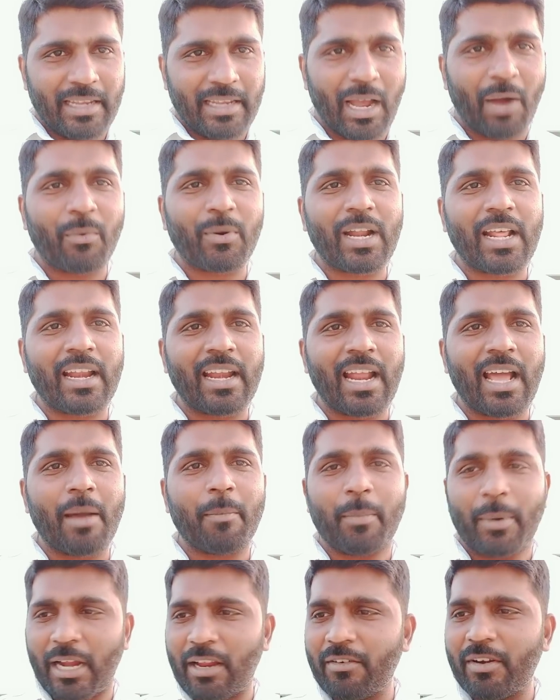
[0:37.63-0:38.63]
ఎవడన్నా
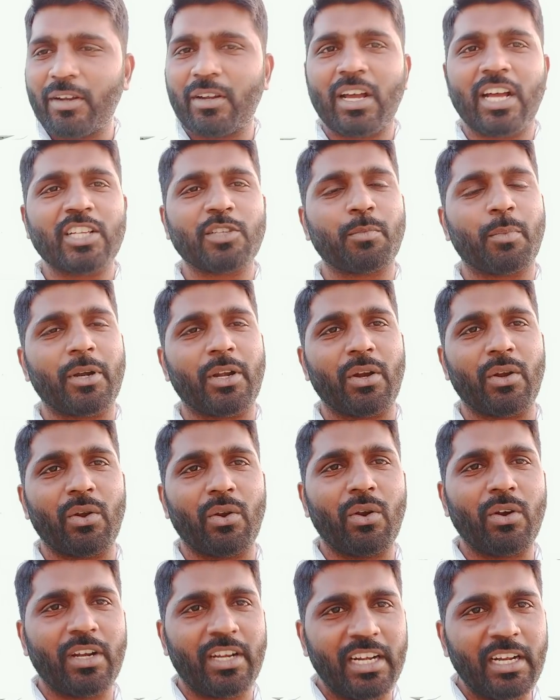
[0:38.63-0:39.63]
ప్రైవేట్
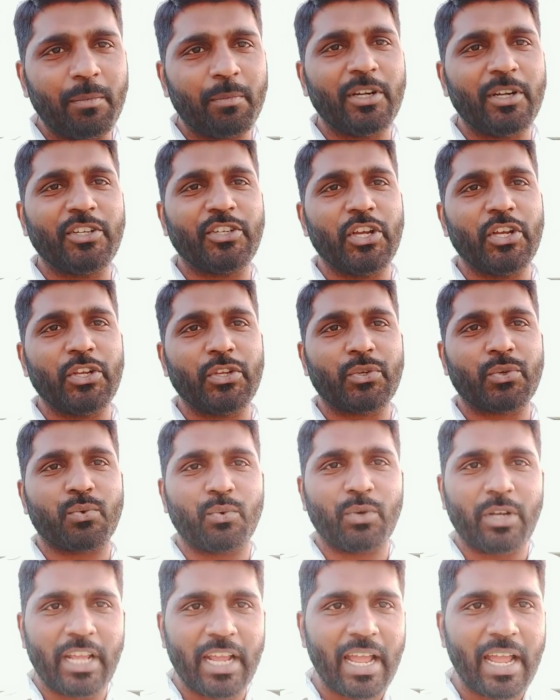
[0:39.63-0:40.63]
హాస్పిటల్లో ట్రీట్మెంట్
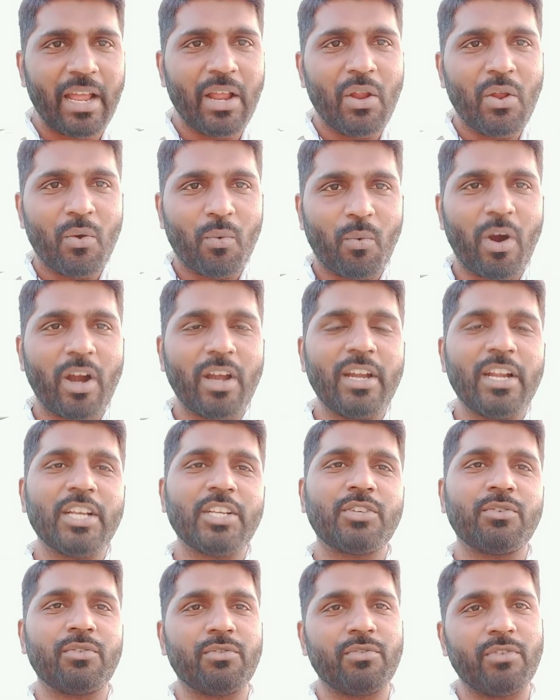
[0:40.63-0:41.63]
చేయించుకుంటే వాళ్ళు
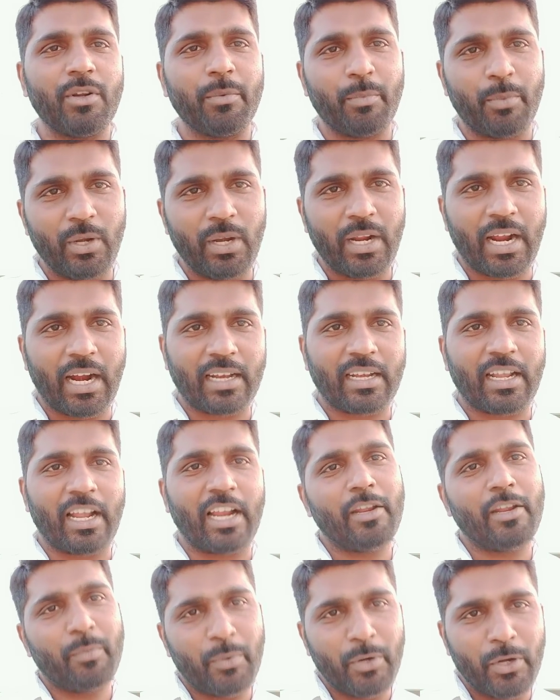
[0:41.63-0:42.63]
వేసినటువంటి బిల్లు
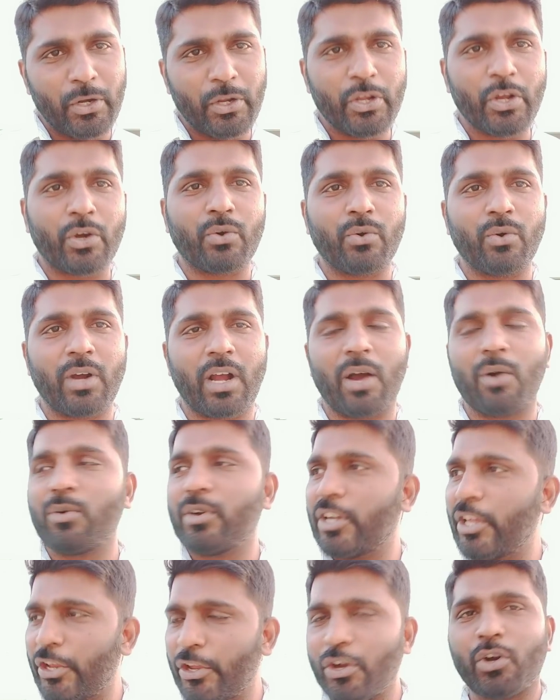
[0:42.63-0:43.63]
కట్టాలి బిల్లు ఎక్కువగా
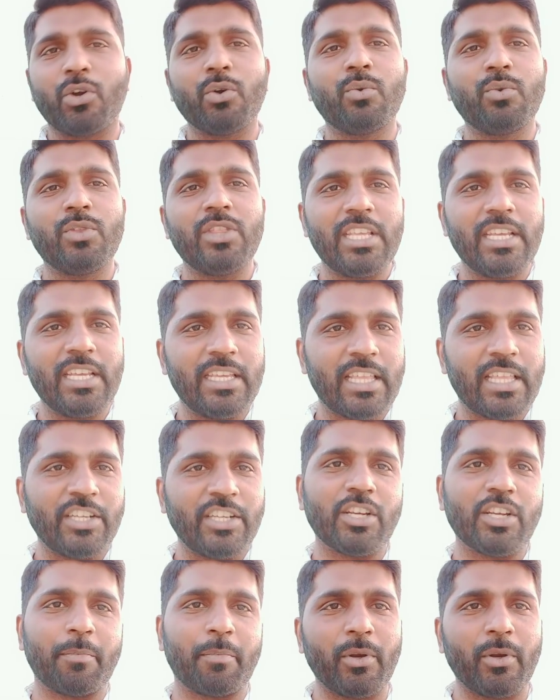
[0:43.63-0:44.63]
ఉంటే ఎక్కువ ఉంది
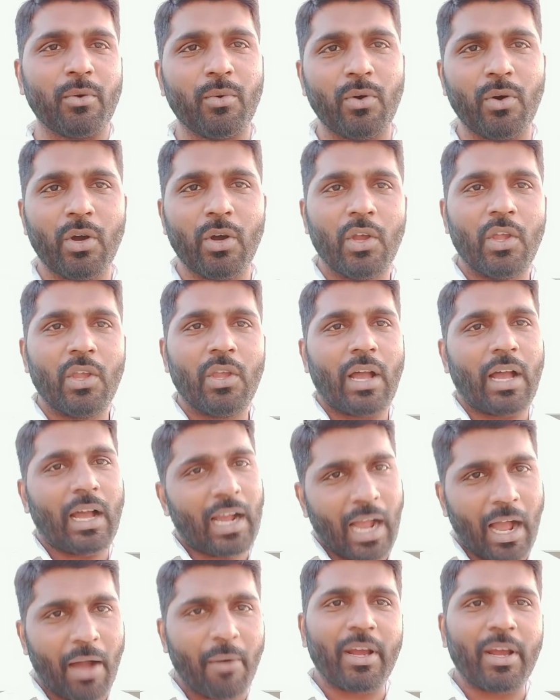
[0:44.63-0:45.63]
ఇదని చెప్పి నువ్వు
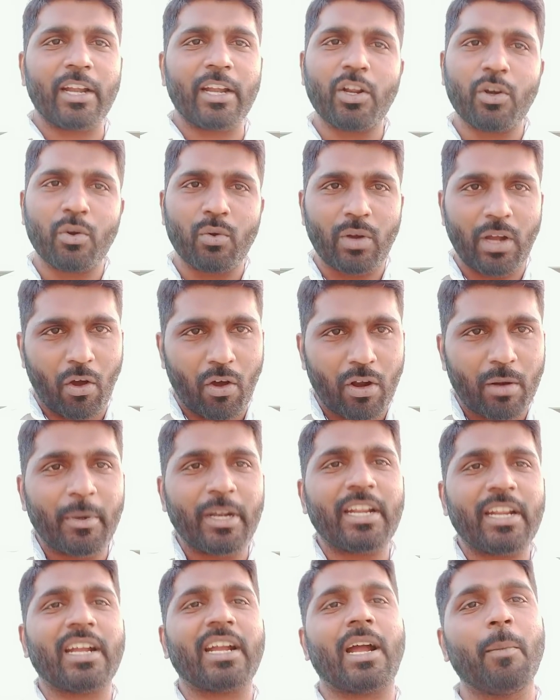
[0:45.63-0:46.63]
కావాలంటే నువ్వు
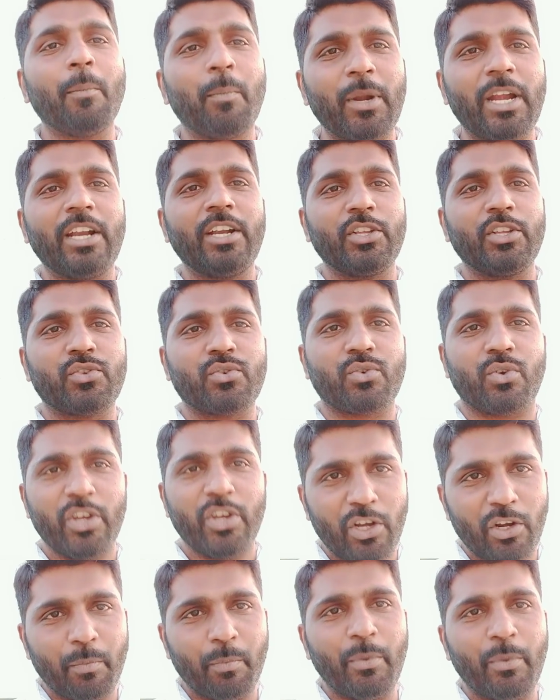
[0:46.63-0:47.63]
గవర్నమెంట్ కంప్లైంట్ ఇచ్చుకో
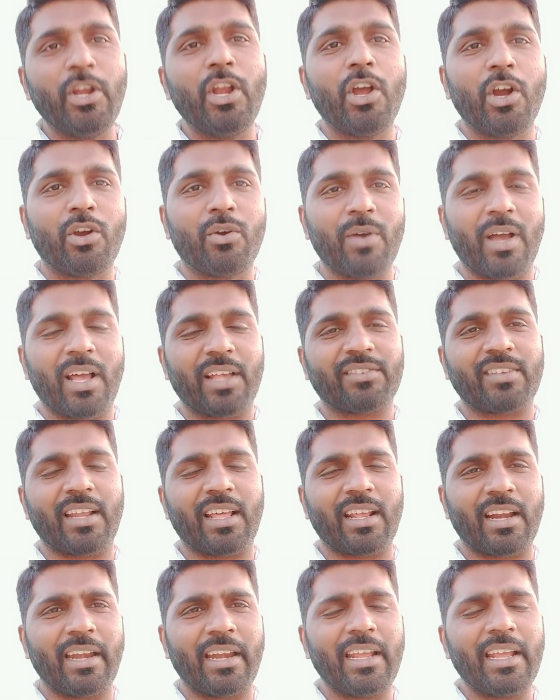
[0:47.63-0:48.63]
వీళ్ళు బిల్లు ఎక్కువ
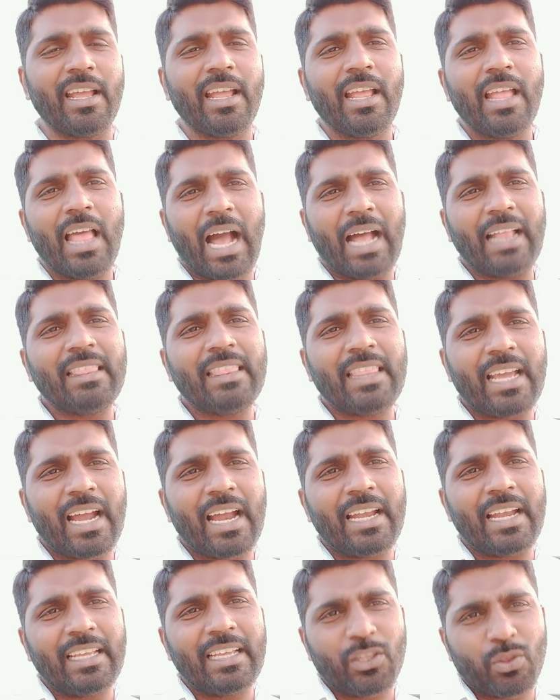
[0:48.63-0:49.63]
వేస్తున్నారని
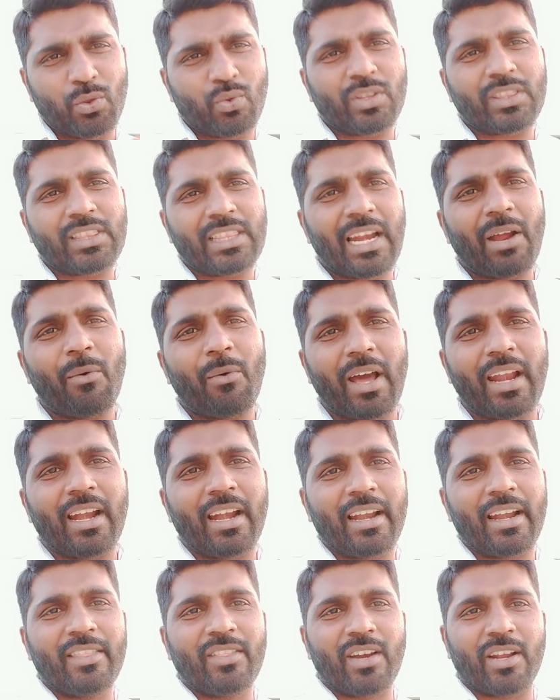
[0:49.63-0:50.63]
అంతేగాని ఈ తొత్తరెవ్వాలా
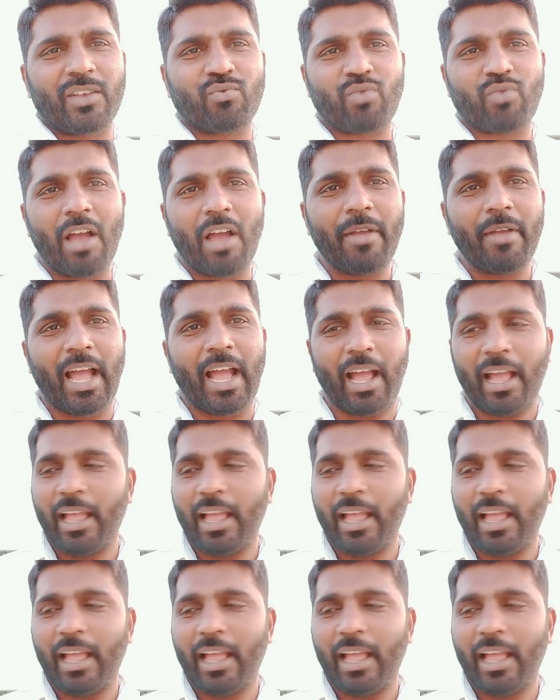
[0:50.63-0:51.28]
లేదురా స్వామి